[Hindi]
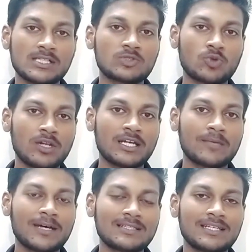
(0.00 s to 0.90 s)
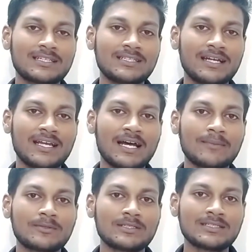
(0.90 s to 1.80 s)
2016 के बाद देख ही रहे
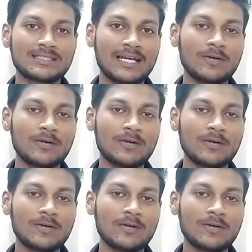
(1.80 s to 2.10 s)
हैं आप